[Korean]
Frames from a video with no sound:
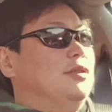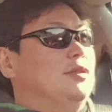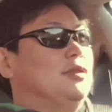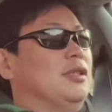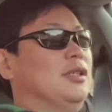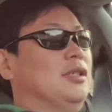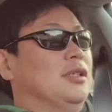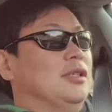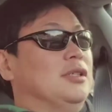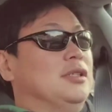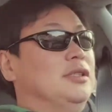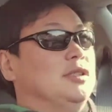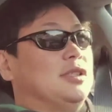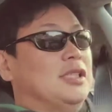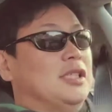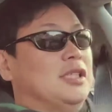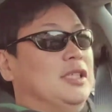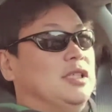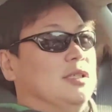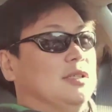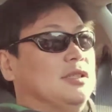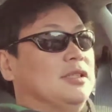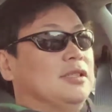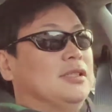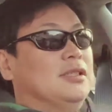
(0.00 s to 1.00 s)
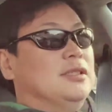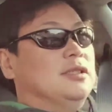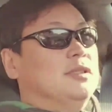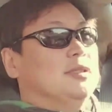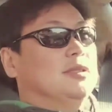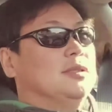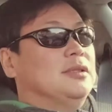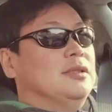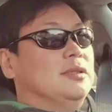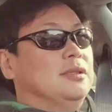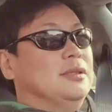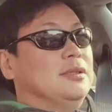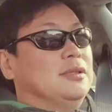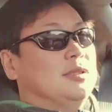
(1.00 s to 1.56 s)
저는 이제 그